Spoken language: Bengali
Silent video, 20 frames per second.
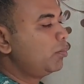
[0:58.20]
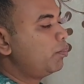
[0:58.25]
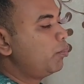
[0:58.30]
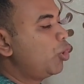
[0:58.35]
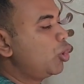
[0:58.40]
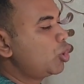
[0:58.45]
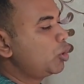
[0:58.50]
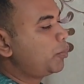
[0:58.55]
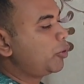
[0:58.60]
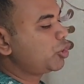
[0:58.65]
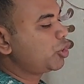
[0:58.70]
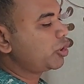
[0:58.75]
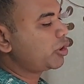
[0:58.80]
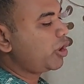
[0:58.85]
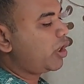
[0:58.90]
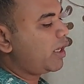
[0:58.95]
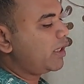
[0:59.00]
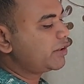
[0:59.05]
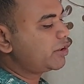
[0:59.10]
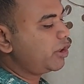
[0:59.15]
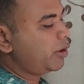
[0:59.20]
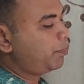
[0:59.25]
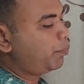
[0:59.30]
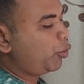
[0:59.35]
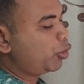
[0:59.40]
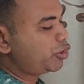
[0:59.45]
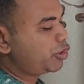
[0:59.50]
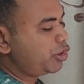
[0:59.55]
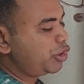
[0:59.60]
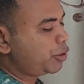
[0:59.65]
মোট উপযোগ দেওয়া আছে
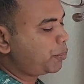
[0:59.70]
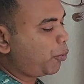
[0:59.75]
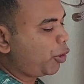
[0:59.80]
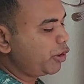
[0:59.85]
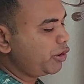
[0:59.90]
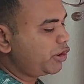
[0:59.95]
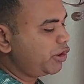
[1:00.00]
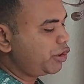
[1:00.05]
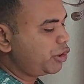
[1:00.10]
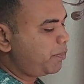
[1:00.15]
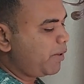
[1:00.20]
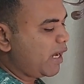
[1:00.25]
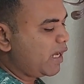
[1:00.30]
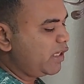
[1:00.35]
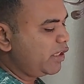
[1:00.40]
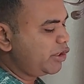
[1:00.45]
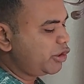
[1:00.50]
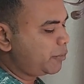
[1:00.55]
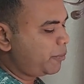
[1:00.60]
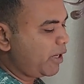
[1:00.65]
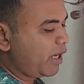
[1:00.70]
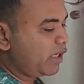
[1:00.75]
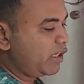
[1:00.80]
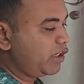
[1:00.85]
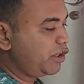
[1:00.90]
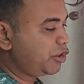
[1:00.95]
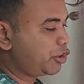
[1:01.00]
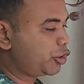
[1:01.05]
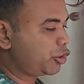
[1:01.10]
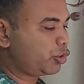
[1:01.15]
পঁচিশ পঁয়ত্রিশ বিয়াল্লিশ
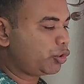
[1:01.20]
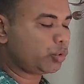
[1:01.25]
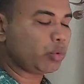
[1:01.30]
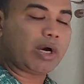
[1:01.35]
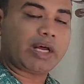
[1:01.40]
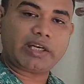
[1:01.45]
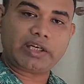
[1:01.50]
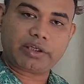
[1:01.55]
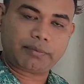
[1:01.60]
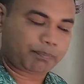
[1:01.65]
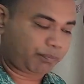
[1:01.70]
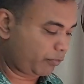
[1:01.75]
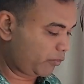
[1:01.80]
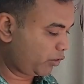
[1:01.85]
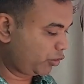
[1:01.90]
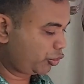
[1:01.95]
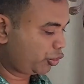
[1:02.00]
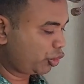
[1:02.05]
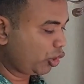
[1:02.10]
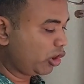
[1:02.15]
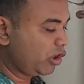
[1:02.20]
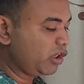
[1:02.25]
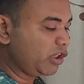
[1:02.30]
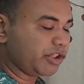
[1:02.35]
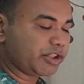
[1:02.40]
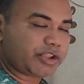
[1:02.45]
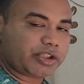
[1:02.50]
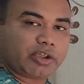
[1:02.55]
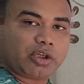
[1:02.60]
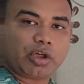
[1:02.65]
বিয়াল্লিশ চুয়াল্লিশ
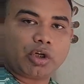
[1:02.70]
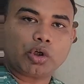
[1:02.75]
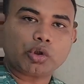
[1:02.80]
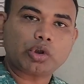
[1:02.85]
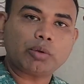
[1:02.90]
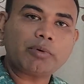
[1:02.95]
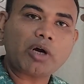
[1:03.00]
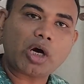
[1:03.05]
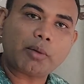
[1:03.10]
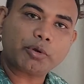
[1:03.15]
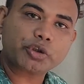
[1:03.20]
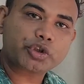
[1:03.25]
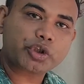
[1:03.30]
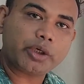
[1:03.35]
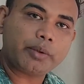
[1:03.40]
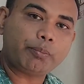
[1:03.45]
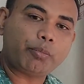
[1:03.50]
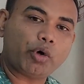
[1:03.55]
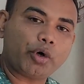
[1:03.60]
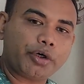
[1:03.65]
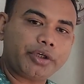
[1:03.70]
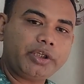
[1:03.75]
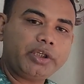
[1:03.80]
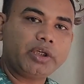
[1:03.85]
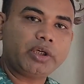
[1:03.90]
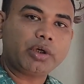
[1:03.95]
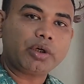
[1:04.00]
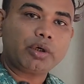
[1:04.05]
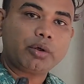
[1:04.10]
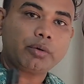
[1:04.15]
চল্লিশ তোমরা অবশ্যই বই
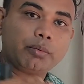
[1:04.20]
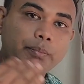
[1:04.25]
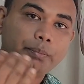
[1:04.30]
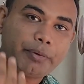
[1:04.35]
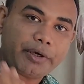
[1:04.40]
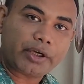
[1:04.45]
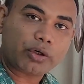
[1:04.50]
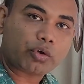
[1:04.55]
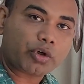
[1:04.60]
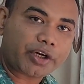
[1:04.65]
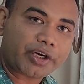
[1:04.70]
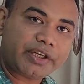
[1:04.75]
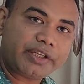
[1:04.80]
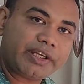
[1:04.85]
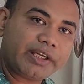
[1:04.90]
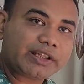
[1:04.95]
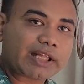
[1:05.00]
বের করে নিয়ে